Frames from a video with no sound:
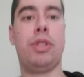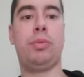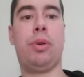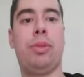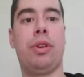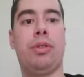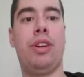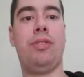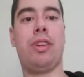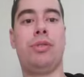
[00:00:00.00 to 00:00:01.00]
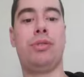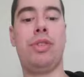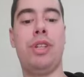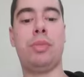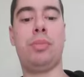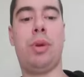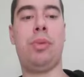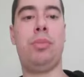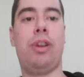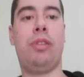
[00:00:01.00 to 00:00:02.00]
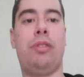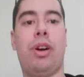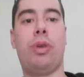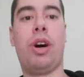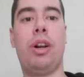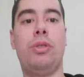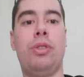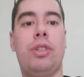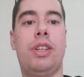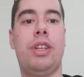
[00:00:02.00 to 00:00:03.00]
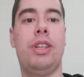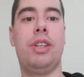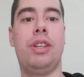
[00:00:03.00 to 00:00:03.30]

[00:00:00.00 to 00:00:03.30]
Et je parle pas que de l'affaire Dieudonné, je parle même de l'affaire Laura Lone qui.